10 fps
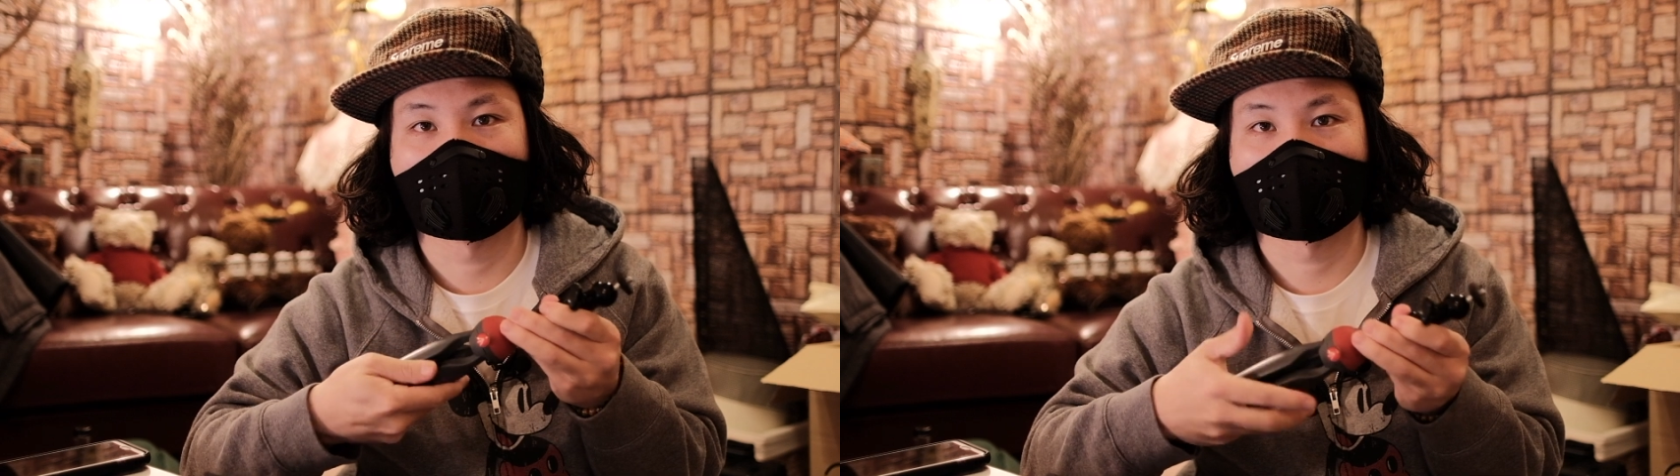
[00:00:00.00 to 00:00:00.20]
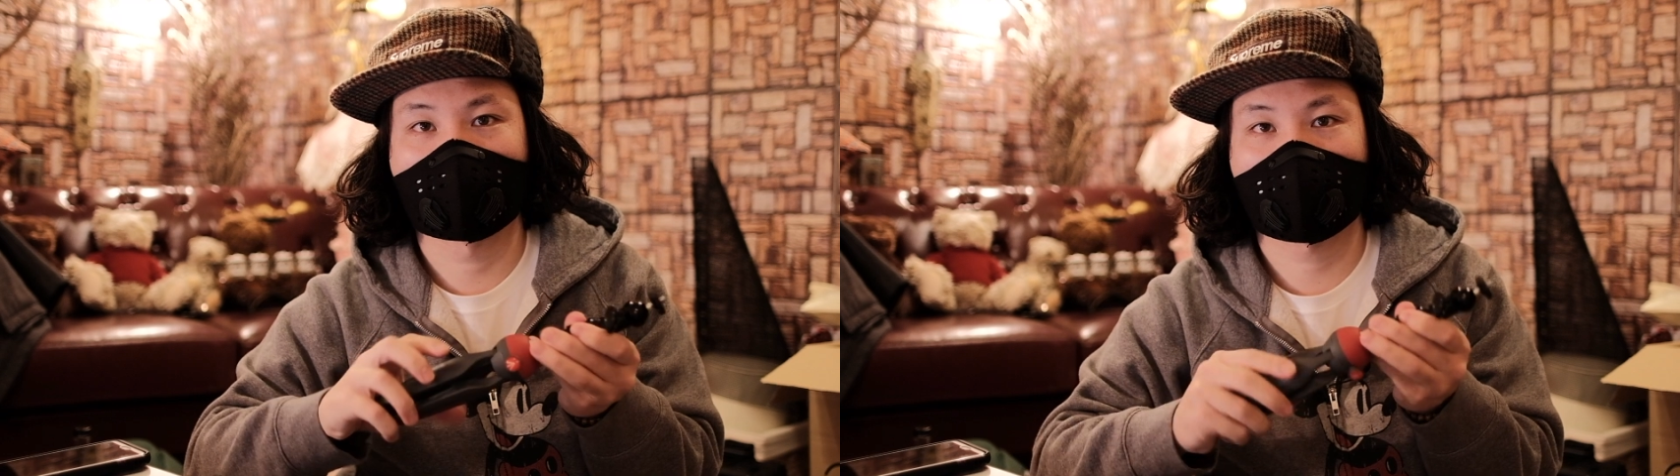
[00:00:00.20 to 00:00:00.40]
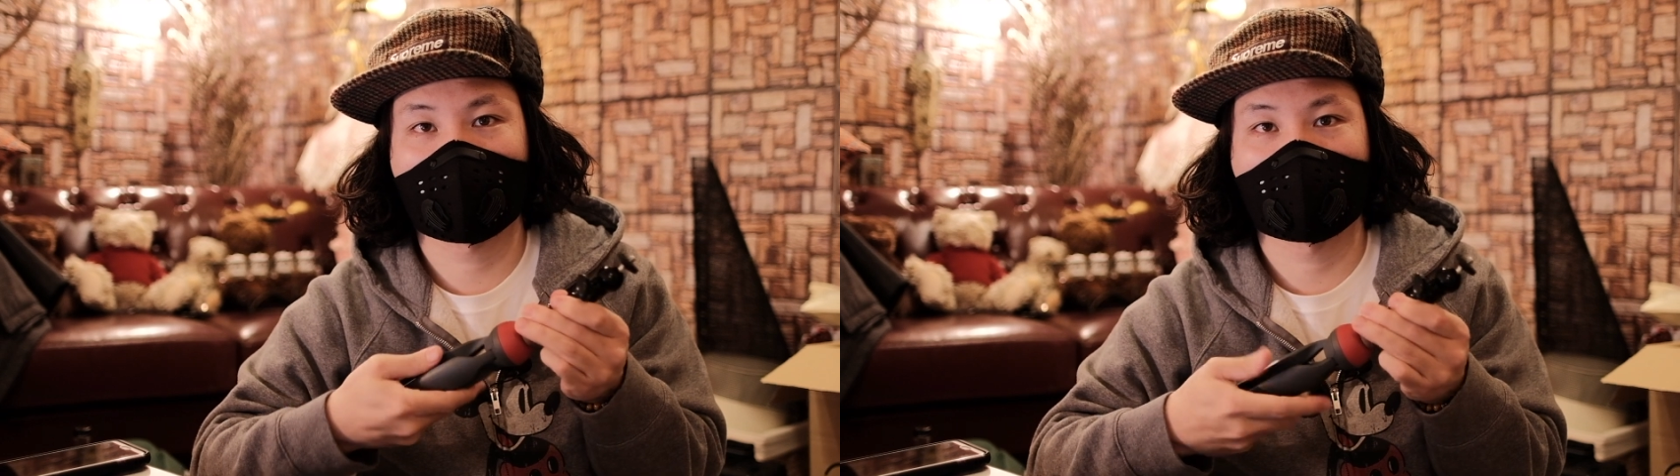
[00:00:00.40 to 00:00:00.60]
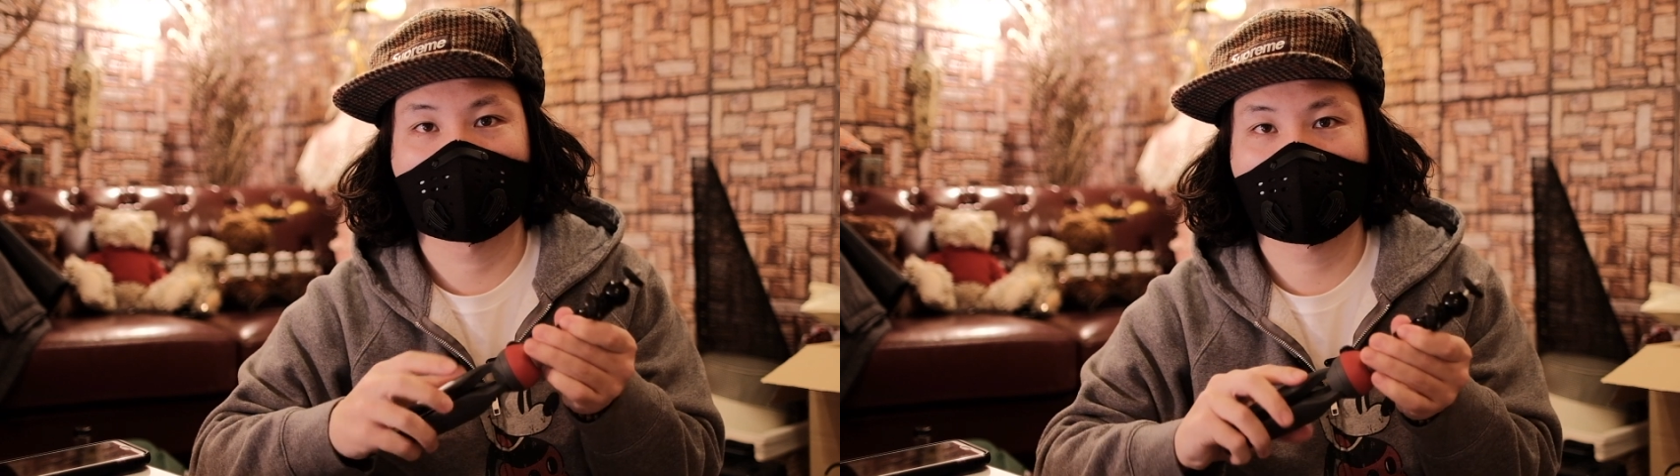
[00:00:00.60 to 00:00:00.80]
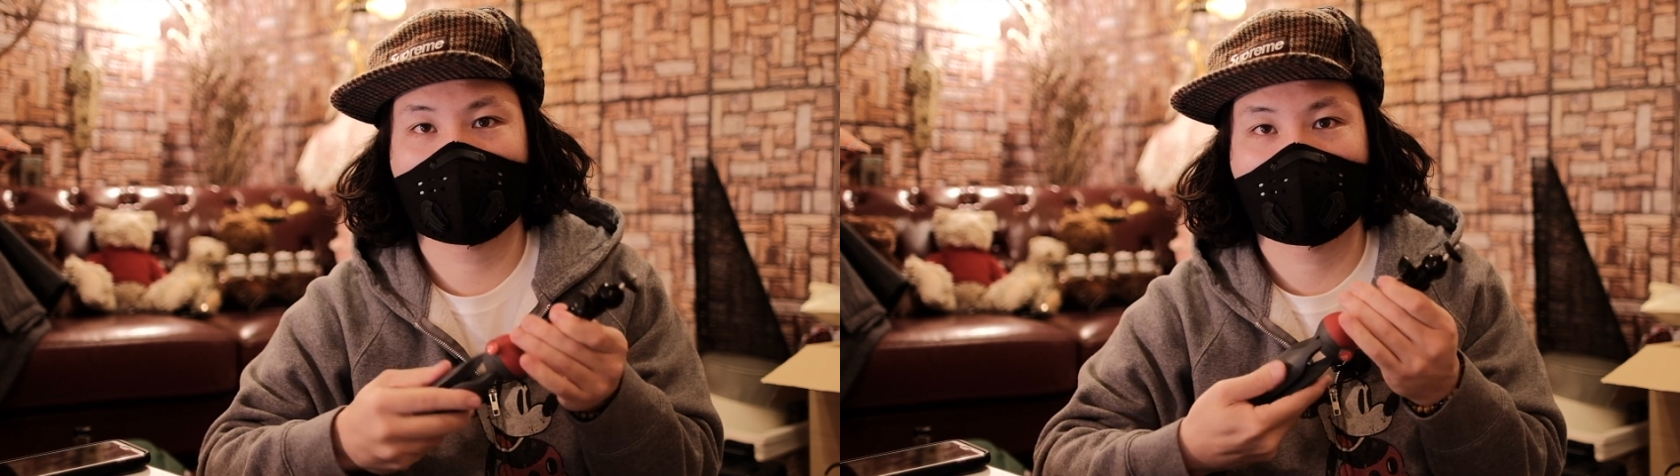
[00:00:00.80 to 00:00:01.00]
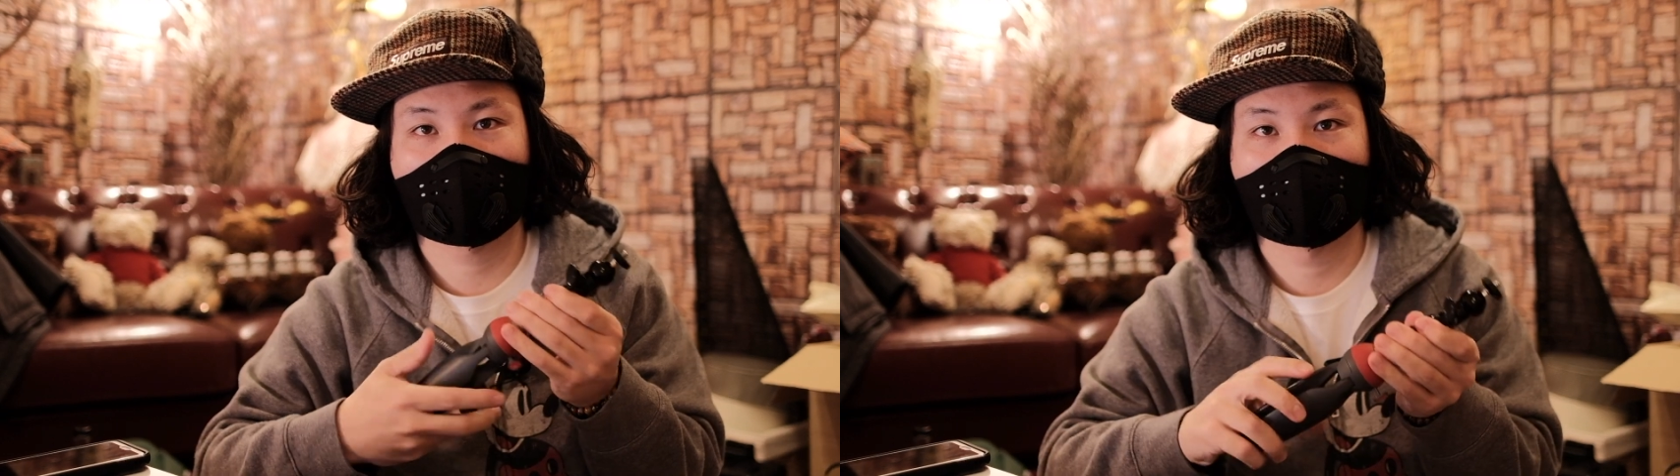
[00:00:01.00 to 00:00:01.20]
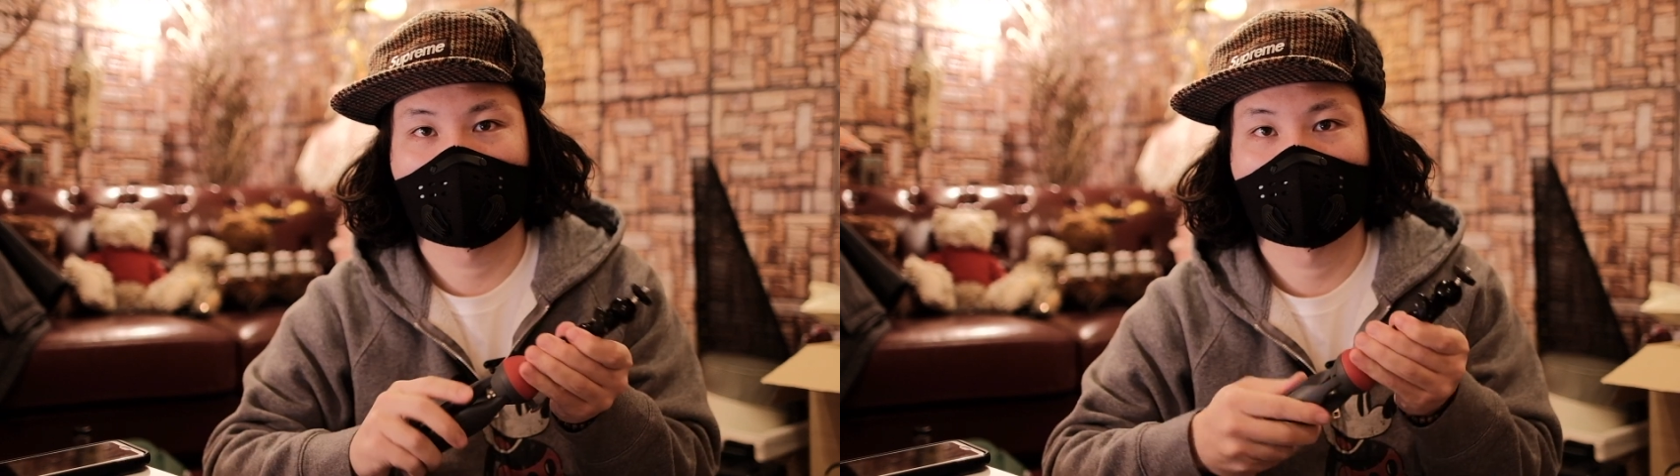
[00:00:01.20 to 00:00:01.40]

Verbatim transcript: こうつけて